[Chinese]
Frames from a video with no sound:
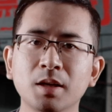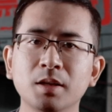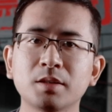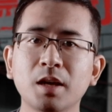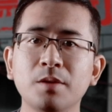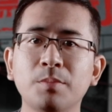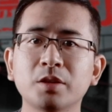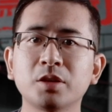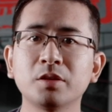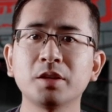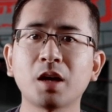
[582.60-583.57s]
在马
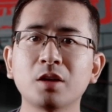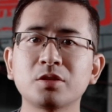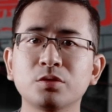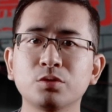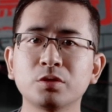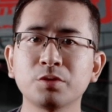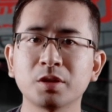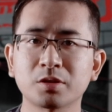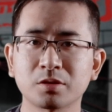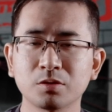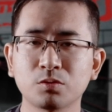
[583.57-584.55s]
乔丽20多岁
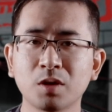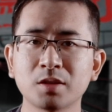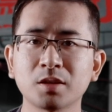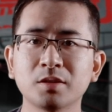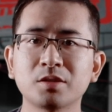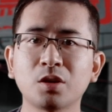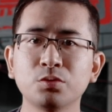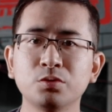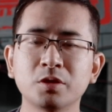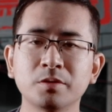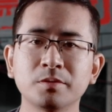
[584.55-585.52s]
时患上了躁
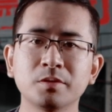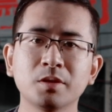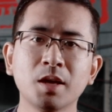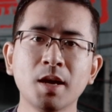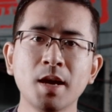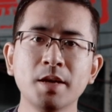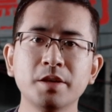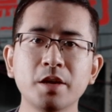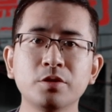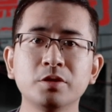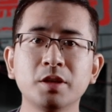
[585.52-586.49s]
郁症，
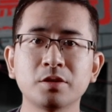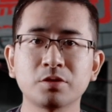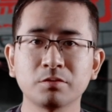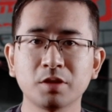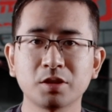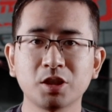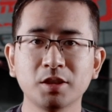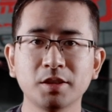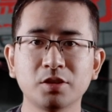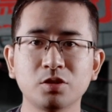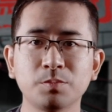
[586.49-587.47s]
也有严重的心
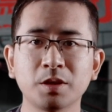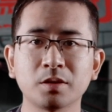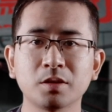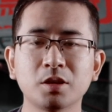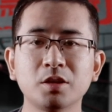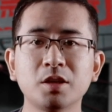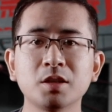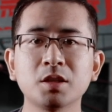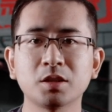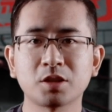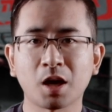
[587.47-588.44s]
理疾病和人
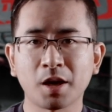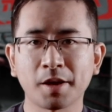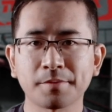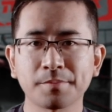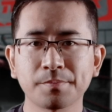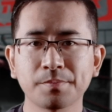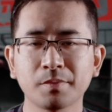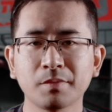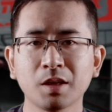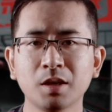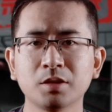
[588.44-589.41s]
格障碍，
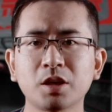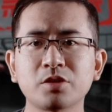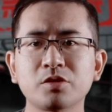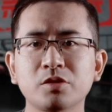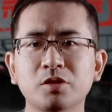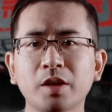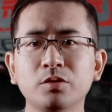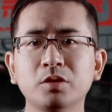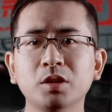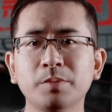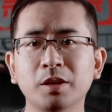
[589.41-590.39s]
但是她又
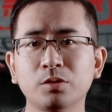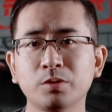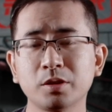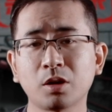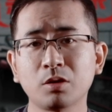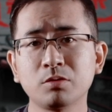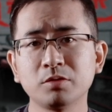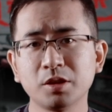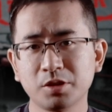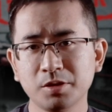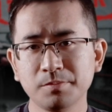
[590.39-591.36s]
特别的会操控
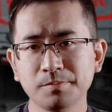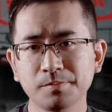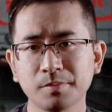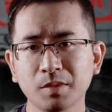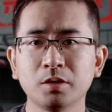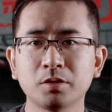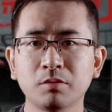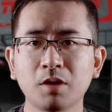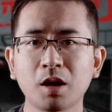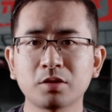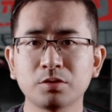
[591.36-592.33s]
人心。从
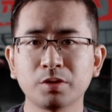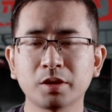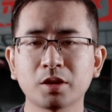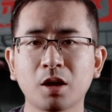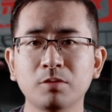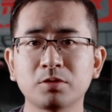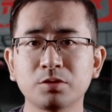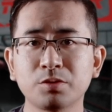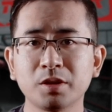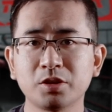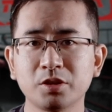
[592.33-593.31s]
20岁到50
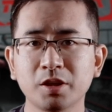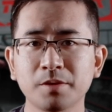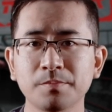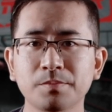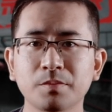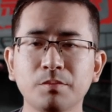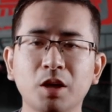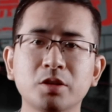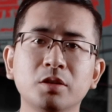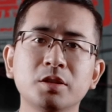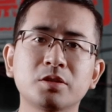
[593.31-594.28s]
岁期间，马
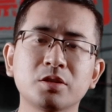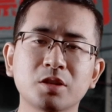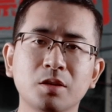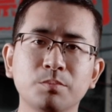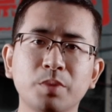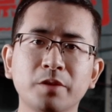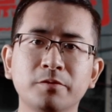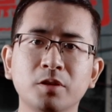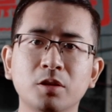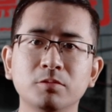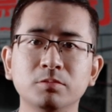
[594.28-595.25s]
乔丽身上背负
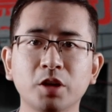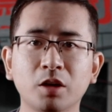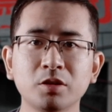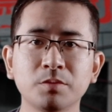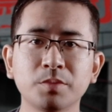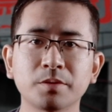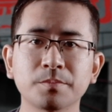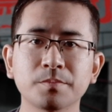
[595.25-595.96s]
了5条人命，